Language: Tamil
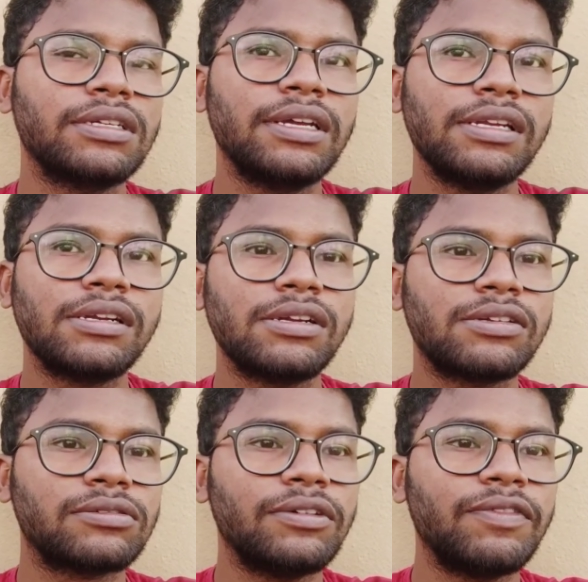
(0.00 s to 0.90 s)
எயிட் ஹண்ட்ரட்
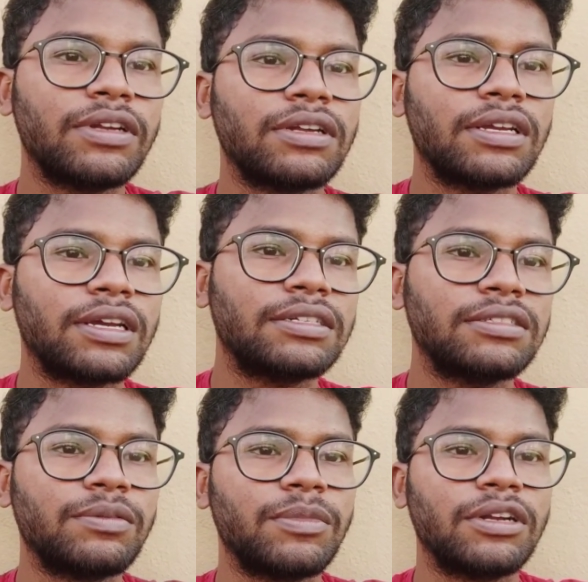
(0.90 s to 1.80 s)
ஸ்கொயர் ஃபீட்டுக்கு நீங்கள்
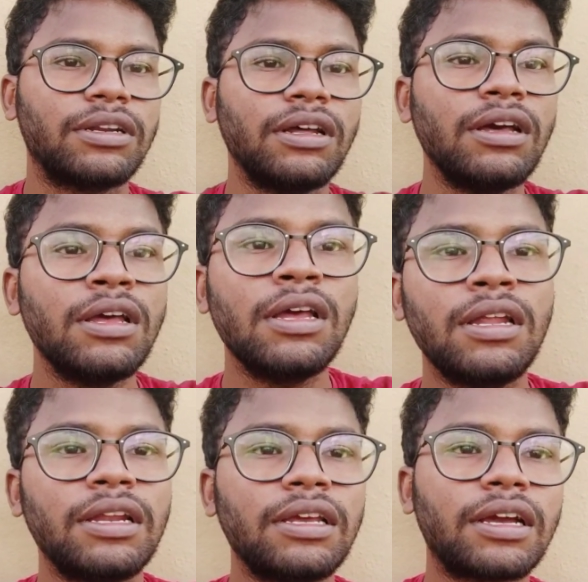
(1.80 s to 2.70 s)
கன்ஸ்ட்ரக்ட் பண்ணுறீங்கன்னா
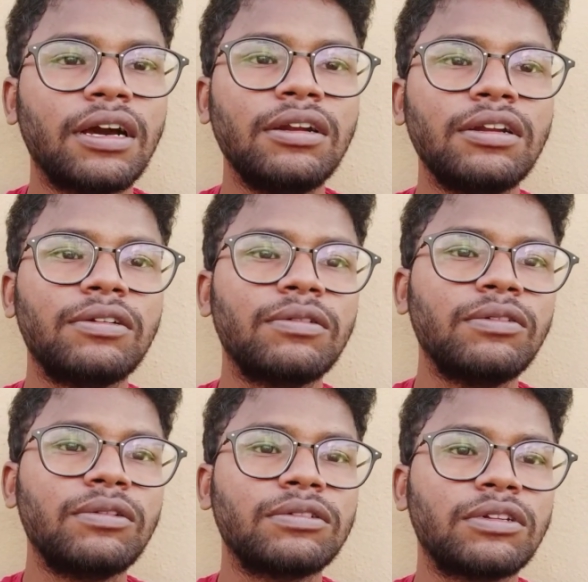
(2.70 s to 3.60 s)
நீங்கள் கான்ட்ராக்ட் வந்து
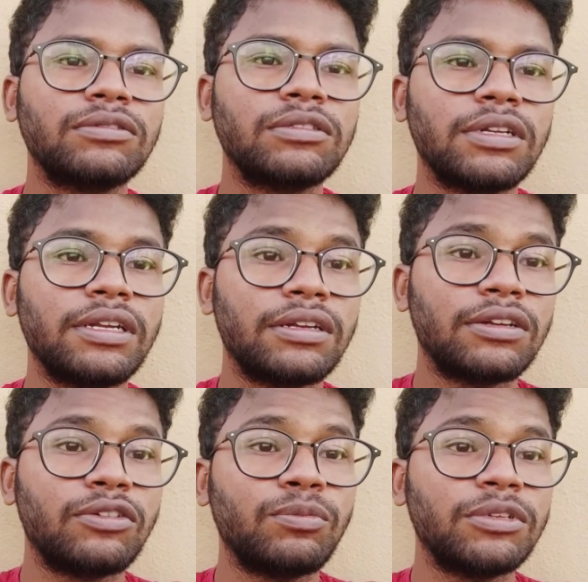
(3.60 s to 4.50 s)
ஒரு தௌசண்ட் எயிட்
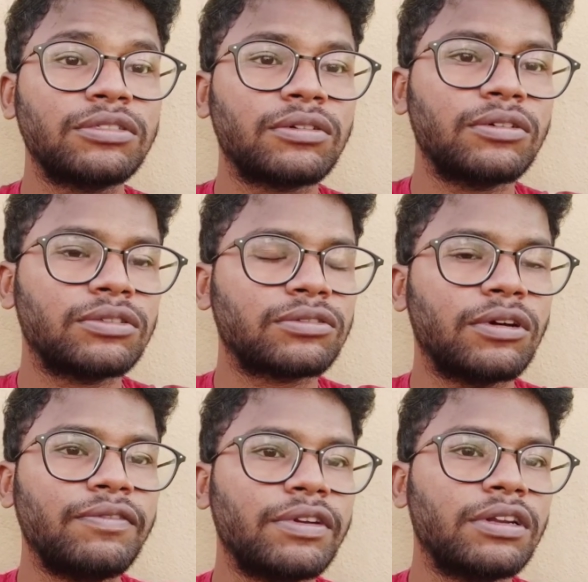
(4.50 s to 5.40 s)
ஹண்ட்ரட் ருபீஸ்க்கு ஒரு
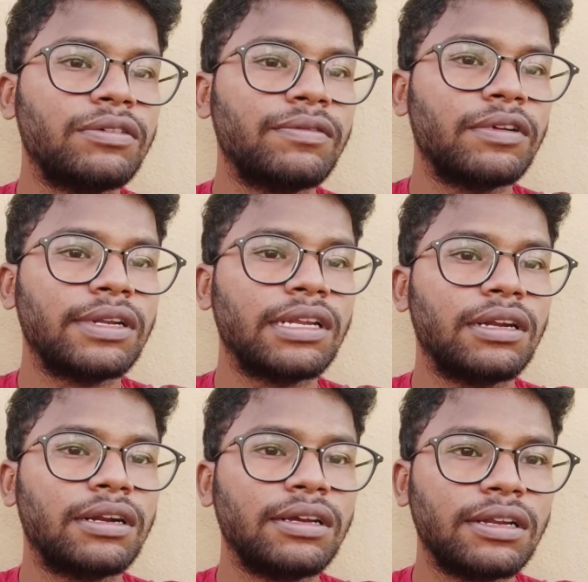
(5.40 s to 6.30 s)
ஸ்கொயர் ஃபீட்டுன்னு
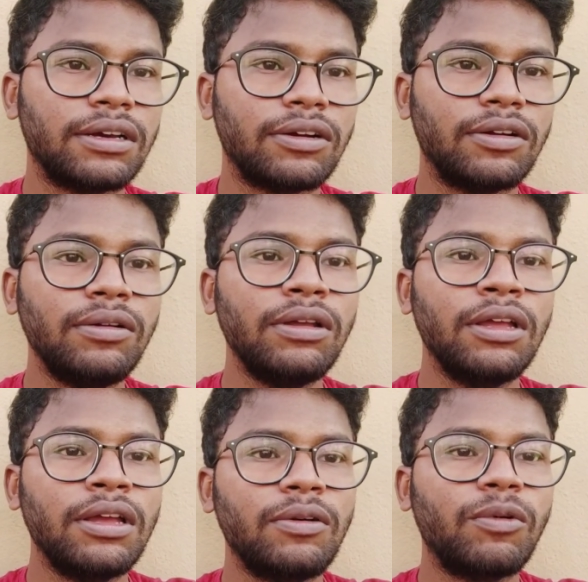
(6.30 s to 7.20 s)
விடுறீங்களானா என்ன ஆகணும்
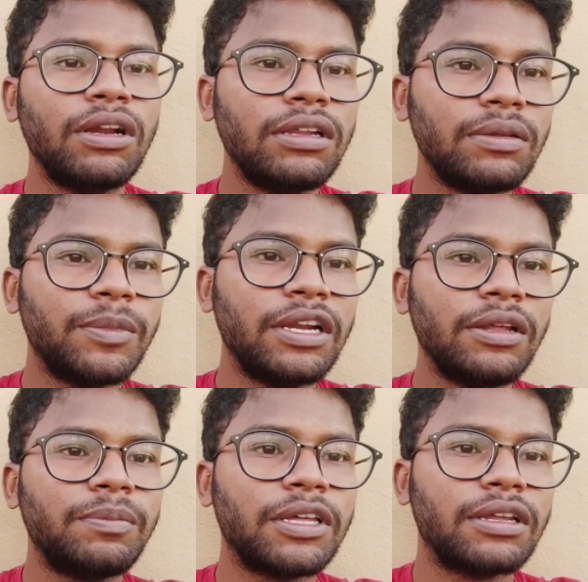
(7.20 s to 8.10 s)
ஒன்லி
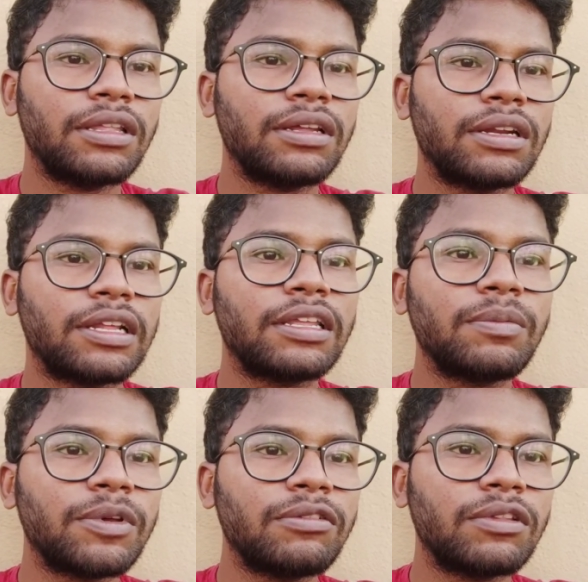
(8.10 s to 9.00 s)
பில்டப் ஏரியா தான் நிறைய
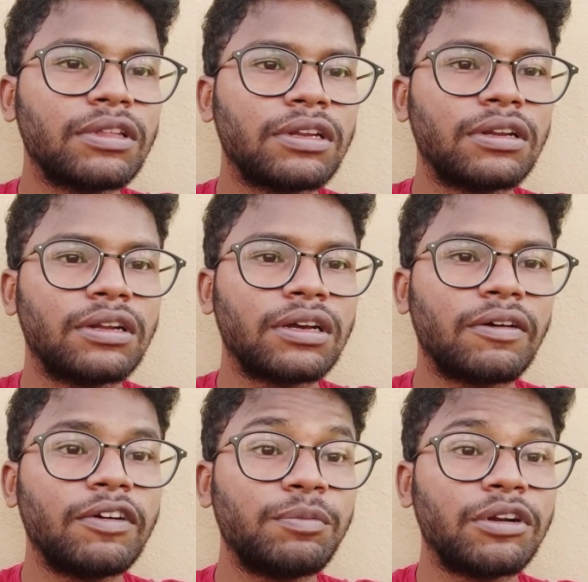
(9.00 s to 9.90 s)
பேர் வந்து என்னென்னா
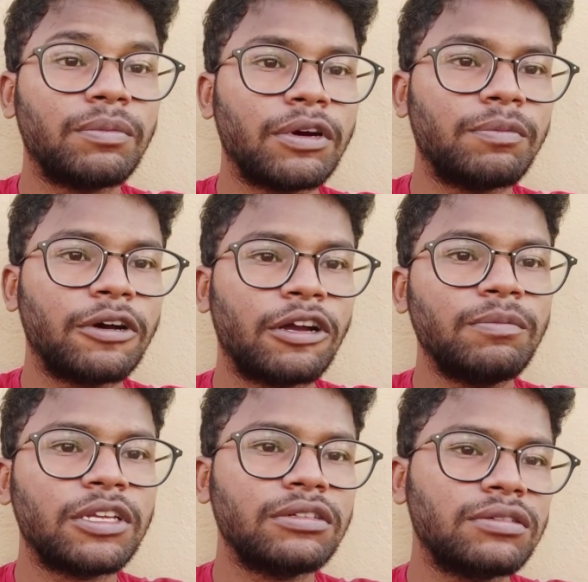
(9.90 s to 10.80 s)
கவர் பண்ண பார்ப்பாங்க
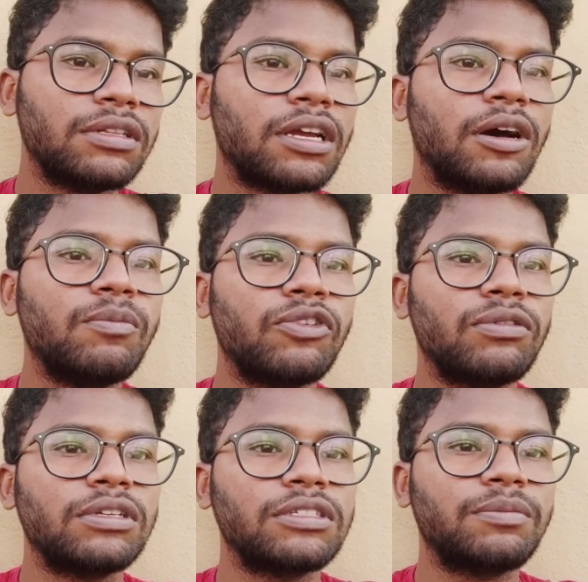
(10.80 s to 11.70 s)
பிகாஸ் வந்து காம்பவுண்ட்
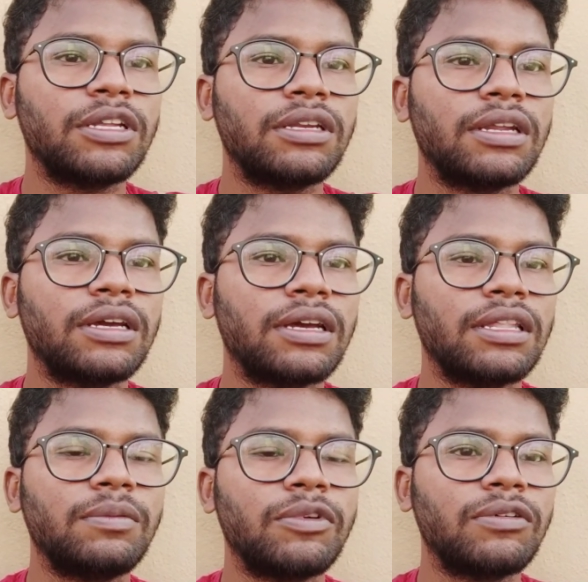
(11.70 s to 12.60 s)
வால் செப்டிக் டேங்க்
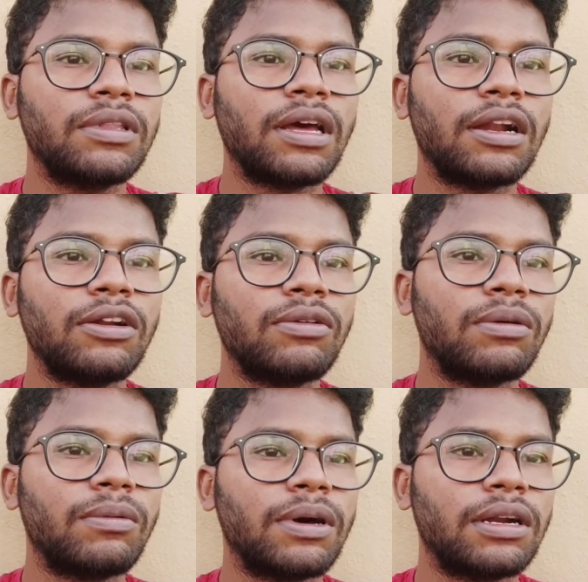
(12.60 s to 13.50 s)
அதே போல் வந்து அண்டர்
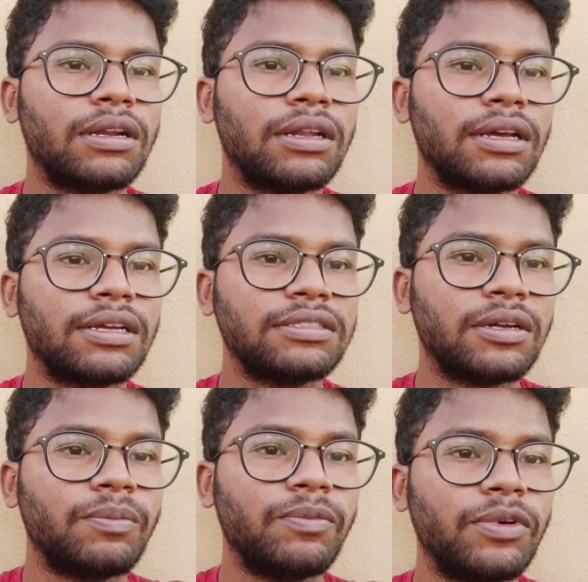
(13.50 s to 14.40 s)
கிரவுண்ட் வாட்டர் டேங்க்கு
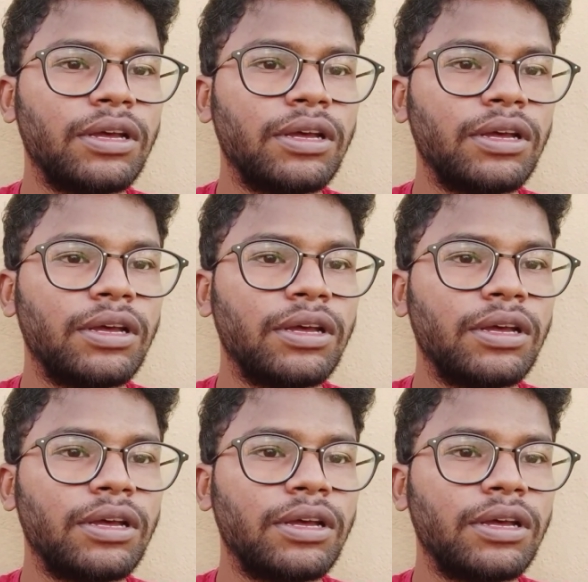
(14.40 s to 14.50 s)
சம்பு